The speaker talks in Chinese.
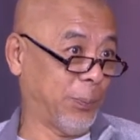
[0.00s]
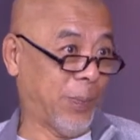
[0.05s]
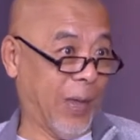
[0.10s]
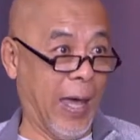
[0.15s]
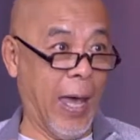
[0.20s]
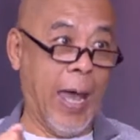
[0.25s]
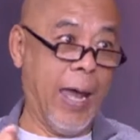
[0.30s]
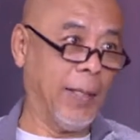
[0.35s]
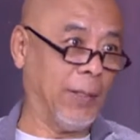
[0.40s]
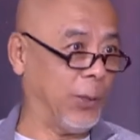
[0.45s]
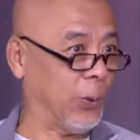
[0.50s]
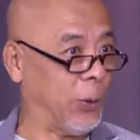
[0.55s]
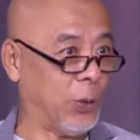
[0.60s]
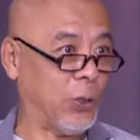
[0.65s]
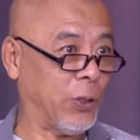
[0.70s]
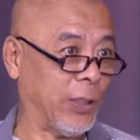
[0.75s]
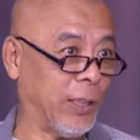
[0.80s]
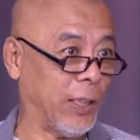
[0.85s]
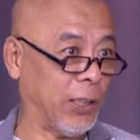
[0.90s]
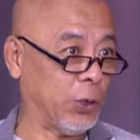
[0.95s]
哎，你会
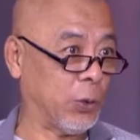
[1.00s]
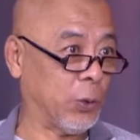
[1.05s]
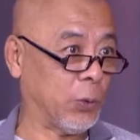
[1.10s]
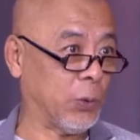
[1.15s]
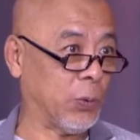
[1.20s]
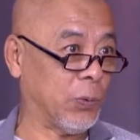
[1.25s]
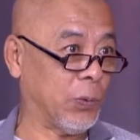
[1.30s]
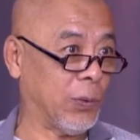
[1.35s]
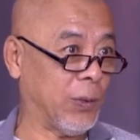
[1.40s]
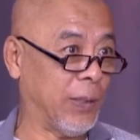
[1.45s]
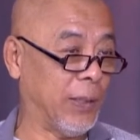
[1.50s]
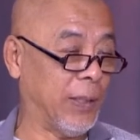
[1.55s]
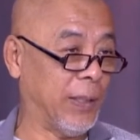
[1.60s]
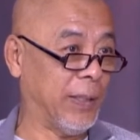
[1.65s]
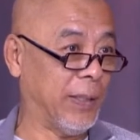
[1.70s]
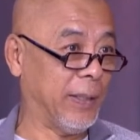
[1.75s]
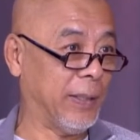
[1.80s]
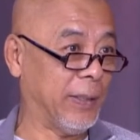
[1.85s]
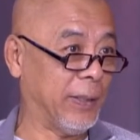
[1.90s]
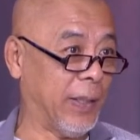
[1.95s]
觉得很舒服，
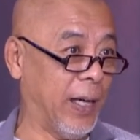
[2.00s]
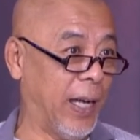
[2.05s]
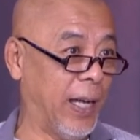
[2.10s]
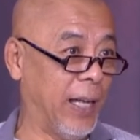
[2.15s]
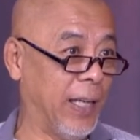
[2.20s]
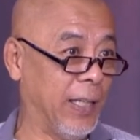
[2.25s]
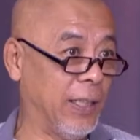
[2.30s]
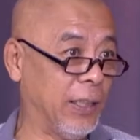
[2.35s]
是吧？